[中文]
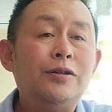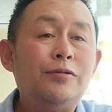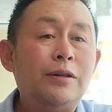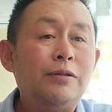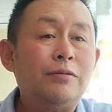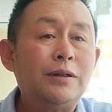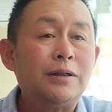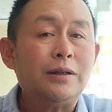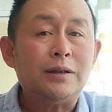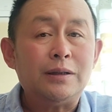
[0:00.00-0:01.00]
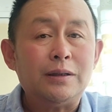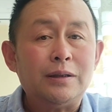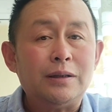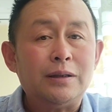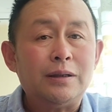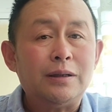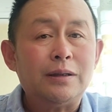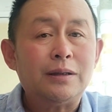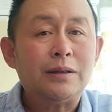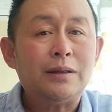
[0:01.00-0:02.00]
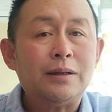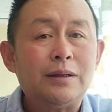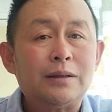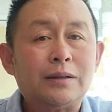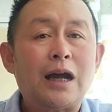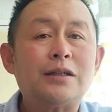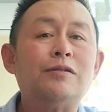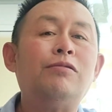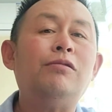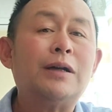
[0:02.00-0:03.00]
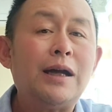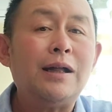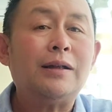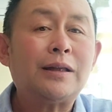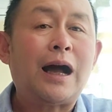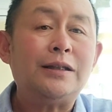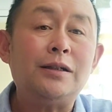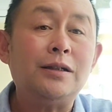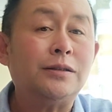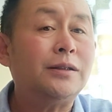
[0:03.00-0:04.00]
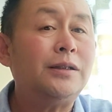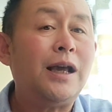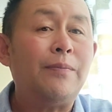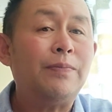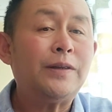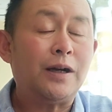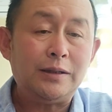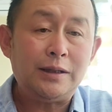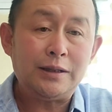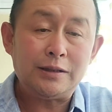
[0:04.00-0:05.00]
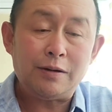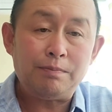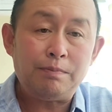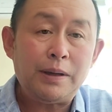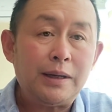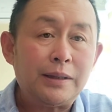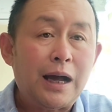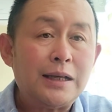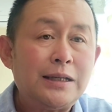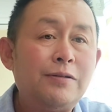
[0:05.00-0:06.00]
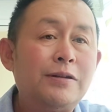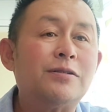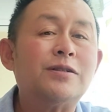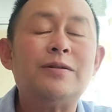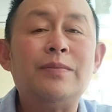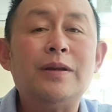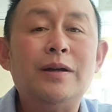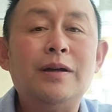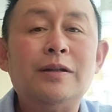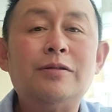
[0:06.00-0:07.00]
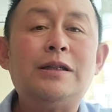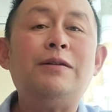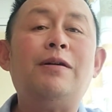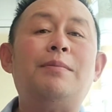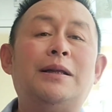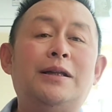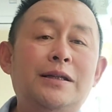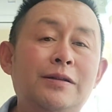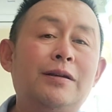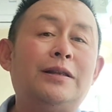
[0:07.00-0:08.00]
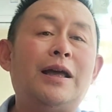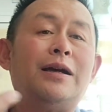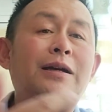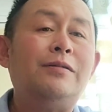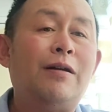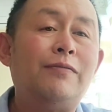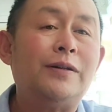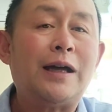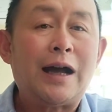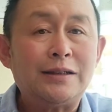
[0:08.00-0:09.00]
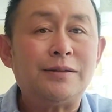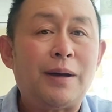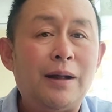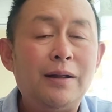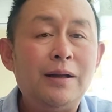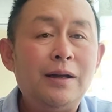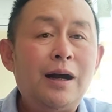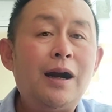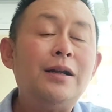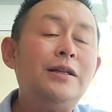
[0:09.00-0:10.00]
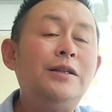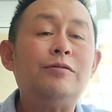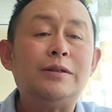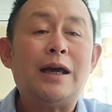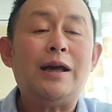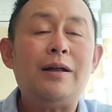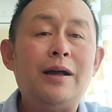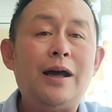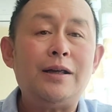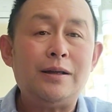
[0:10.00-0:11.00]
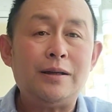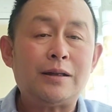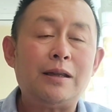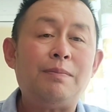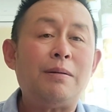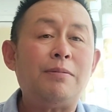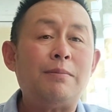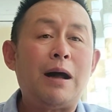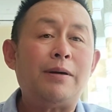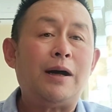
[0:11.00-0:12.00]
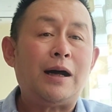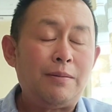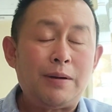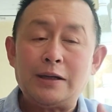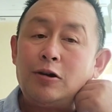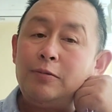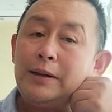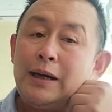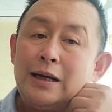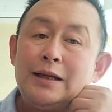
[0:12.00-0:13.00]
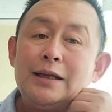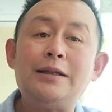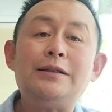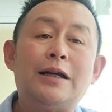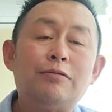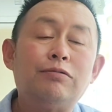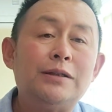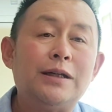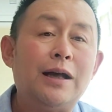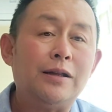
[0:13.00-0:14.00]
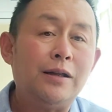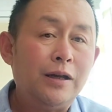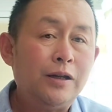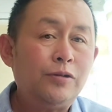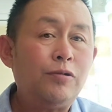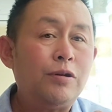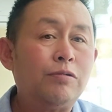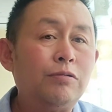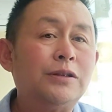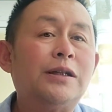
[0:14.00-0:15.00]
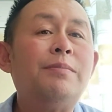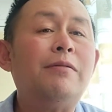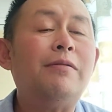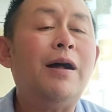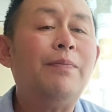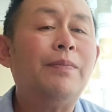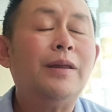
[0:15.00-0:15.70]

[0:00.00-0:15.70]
捐到这个呃塔什库尔干塔吉克自治县，成立一个叫贝纳音乐教室，就希望把他音乐带给远方的孩子嘛。二零一九年啊，他的爸爸妈妈还把姚贝娜那些演出的钱捐出了三百万，